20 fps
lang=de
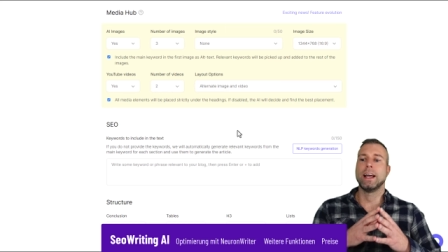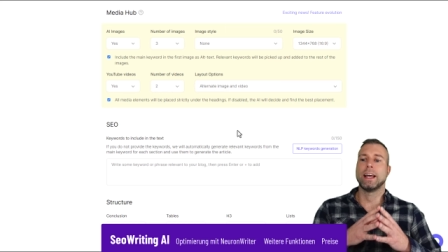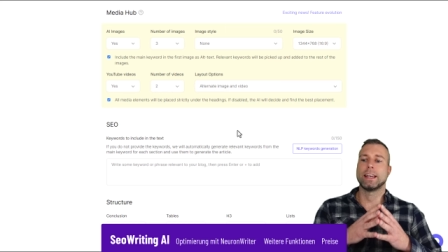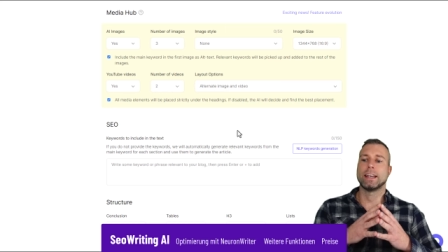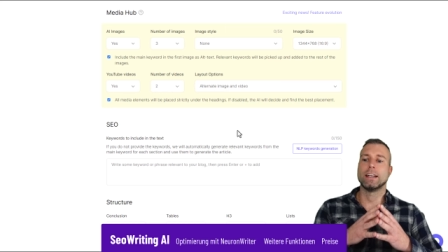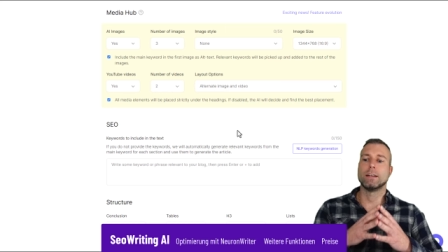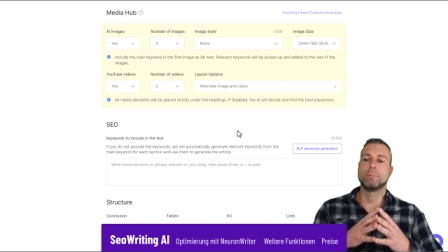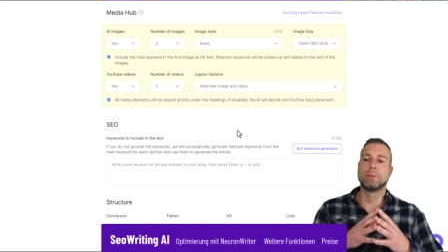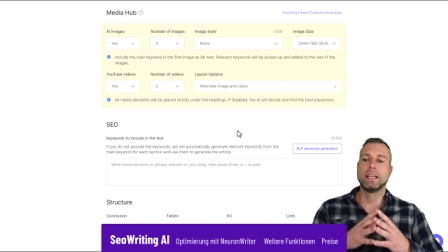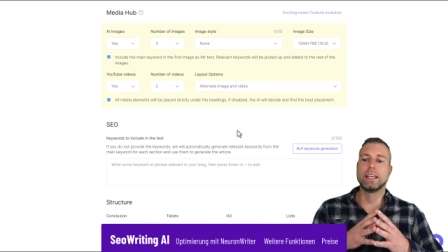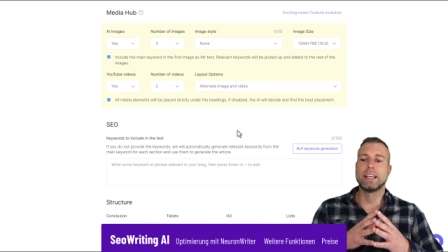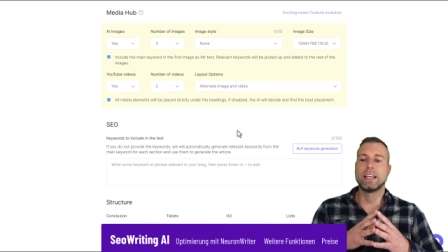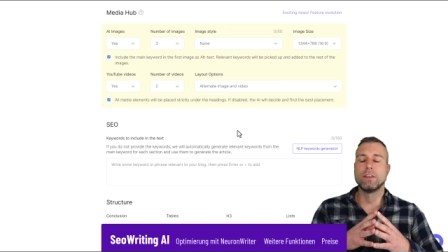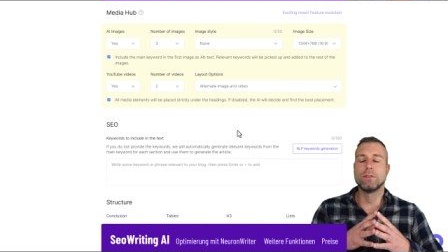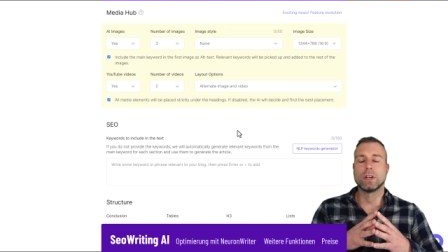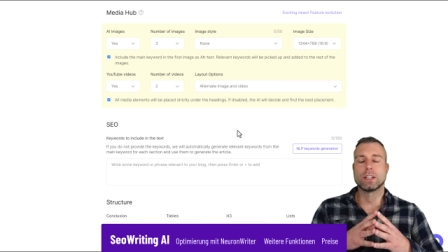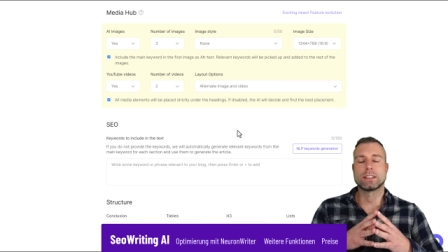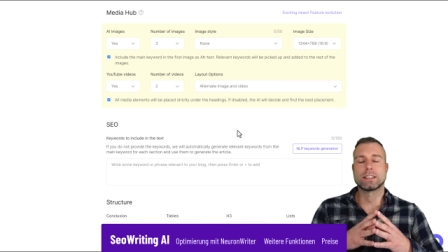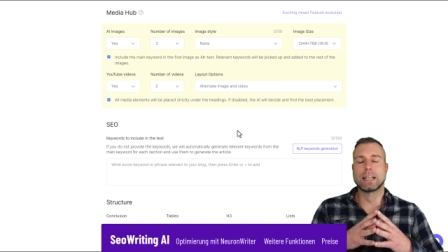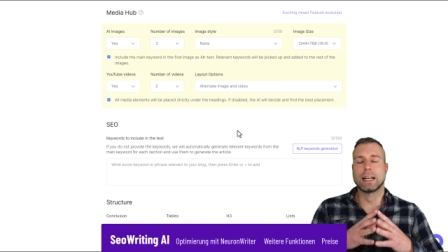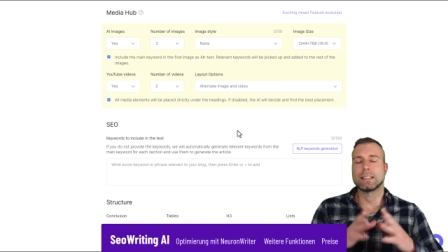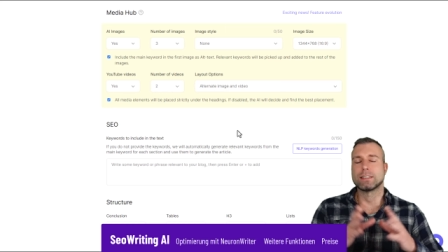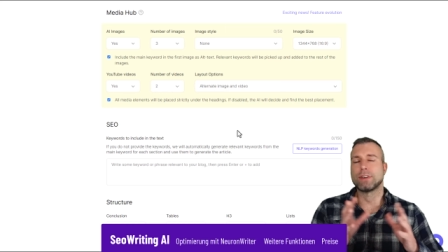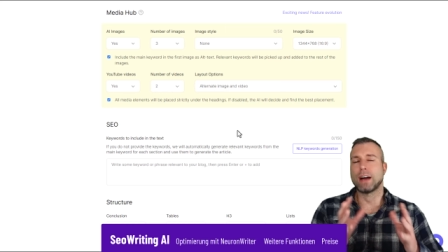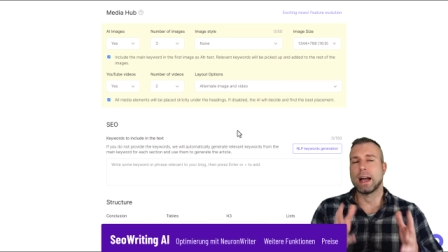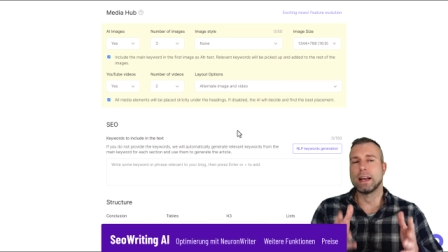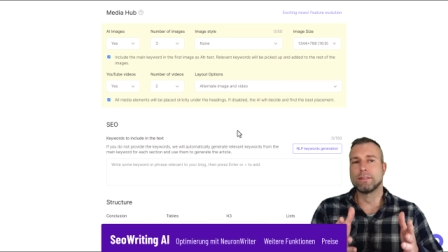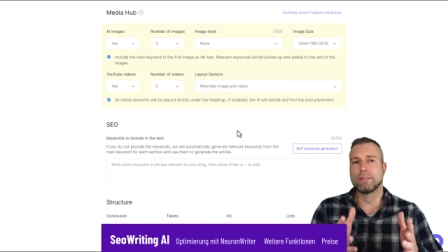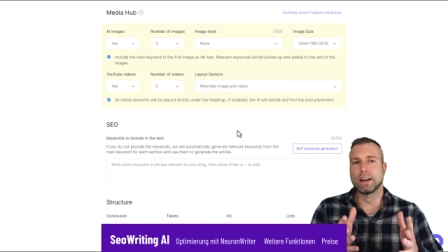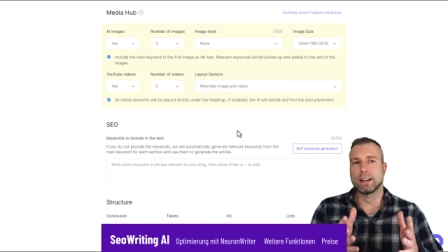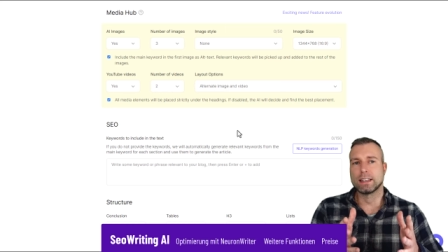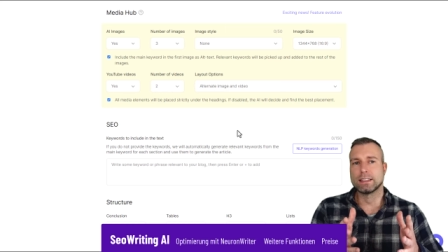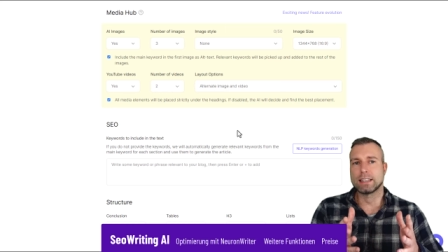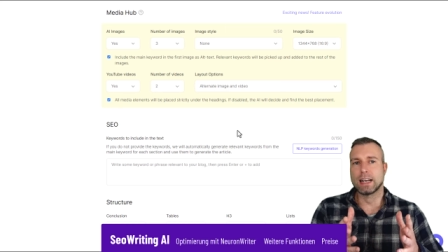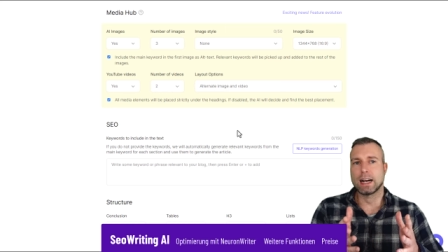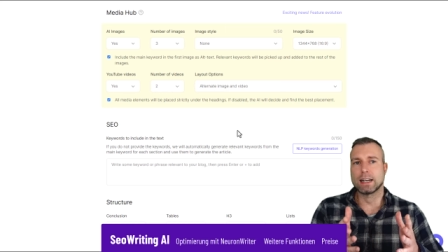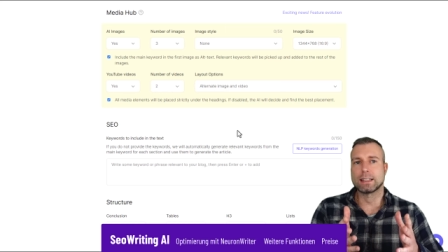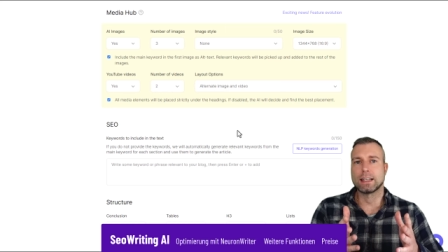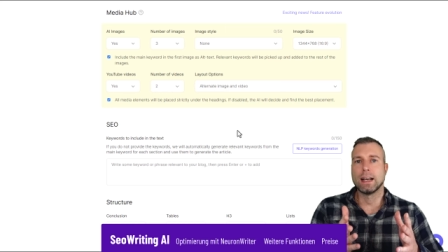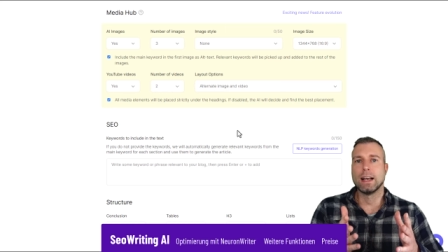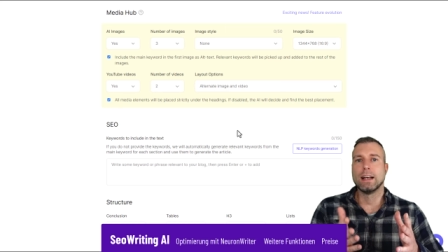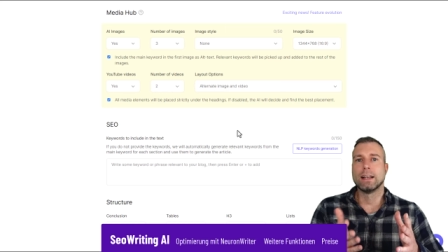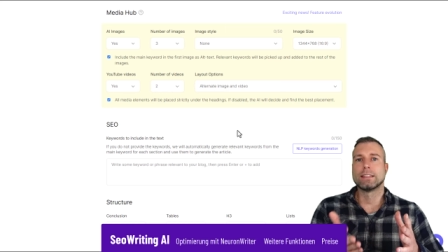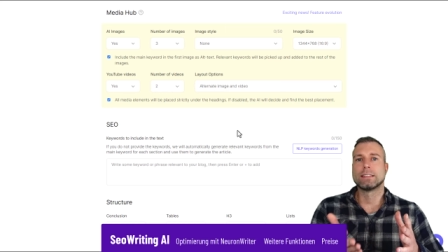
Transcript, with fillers: NLP Keywords, ganz vereinfacht gesagt,